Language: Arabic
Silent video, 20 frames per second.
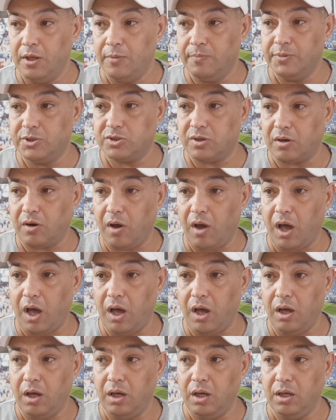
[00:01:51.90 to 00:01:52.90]

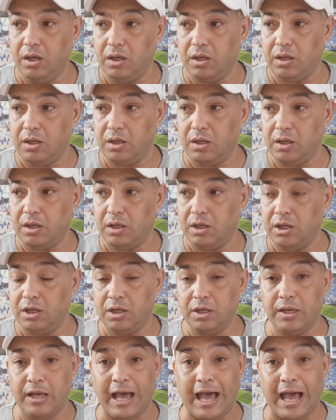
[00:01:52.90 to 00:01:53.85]
بصراحة آه،